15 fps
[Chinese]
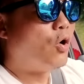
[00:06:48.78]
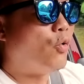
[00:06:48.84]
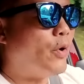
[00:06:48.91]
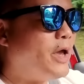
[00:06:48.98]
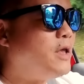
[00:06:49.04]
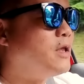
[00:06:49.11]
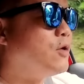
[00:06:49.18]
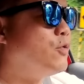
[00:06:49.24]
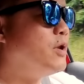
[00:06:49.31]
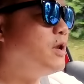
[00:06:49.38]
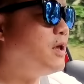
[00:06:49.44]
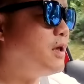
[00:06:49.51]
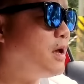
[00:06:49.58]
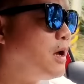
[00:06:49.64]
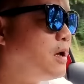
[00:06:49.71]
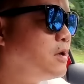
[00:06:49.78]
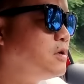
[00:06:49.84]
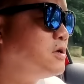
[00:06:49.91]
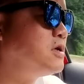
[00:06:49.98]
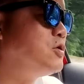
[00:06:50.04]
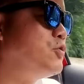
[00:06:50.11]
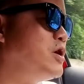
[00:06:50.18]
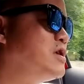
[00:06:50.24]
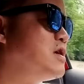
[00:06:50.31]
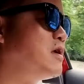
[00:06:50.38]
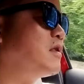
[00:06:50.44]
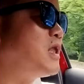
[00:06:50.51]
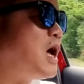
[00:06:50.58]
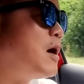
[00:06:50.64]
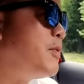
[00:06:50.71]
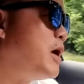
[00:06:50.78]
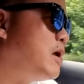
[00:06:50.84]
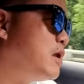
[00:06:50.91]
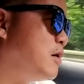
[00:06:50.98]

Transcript: 唯一的问题啊，就是原厂搭配